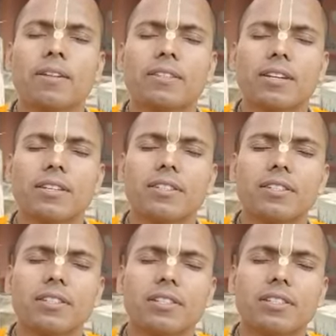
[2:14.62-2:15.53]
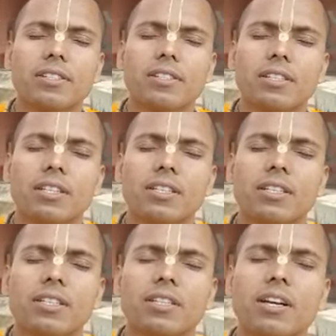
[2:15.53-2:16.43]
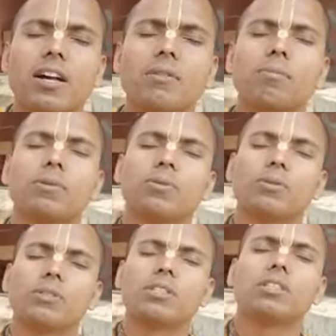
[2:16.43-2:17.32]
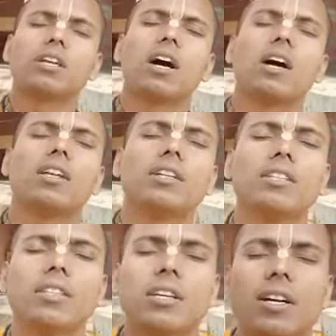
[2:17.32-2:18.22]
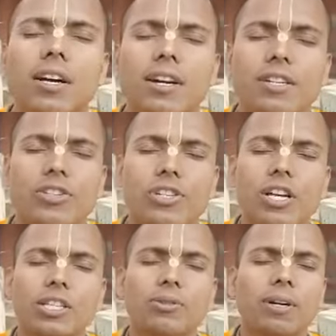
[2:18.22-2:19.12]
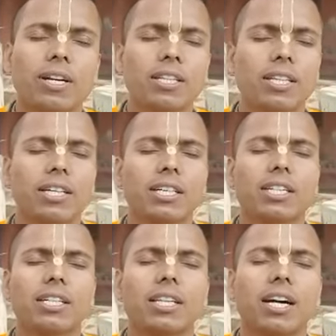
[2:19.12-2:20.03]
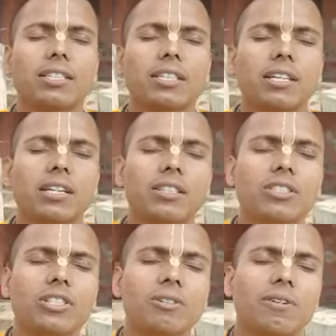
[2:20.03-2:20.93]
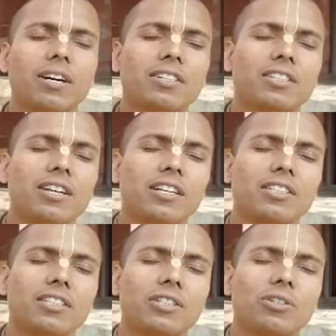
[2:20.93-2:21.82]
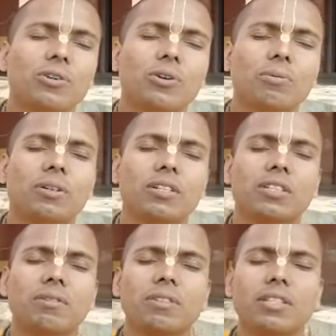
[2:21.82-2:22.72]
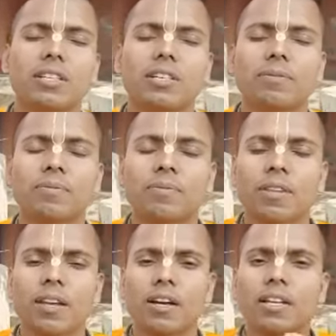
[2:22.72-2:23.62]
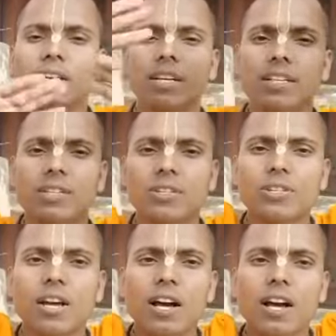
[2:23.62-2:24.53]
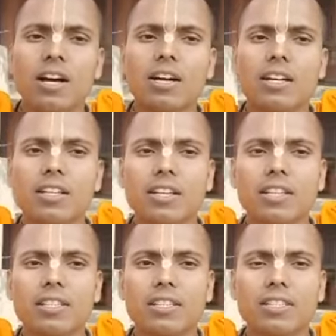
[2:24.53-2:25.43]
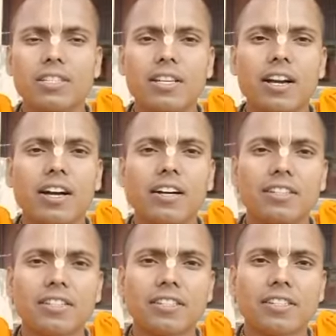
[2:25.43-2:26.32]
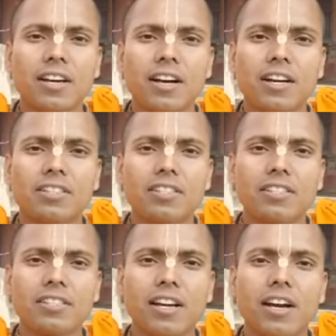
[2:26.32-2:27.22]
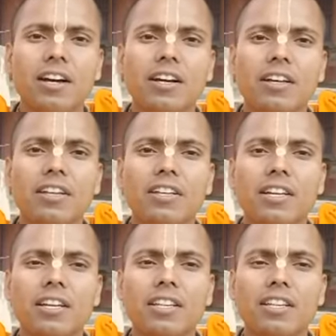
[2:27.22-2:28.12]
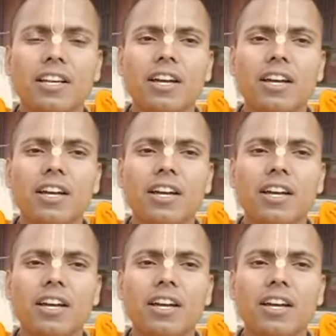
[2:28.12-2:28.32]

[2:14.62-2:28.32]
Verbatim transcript: जय श्री कृष्ण श्रीकृष्णचैतन्या प्रभुनित्यानन्द श्री अद्वैत गदाधर शिवा शादी गौर भक्तवृंदा हरे कृष्णा हरे कृष्णा कृष्णा कृष्णा हरे हरे